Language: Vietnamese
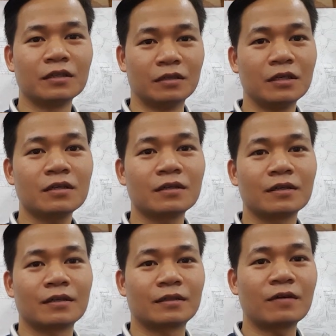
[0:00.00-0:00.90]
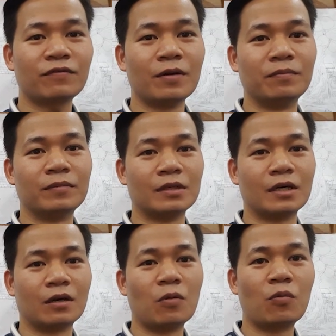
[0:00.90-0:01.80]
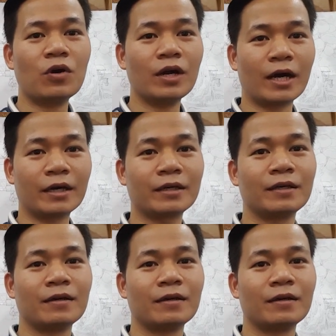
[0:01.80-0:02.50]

thưởng thức tác phẩm ờ, đồng quê này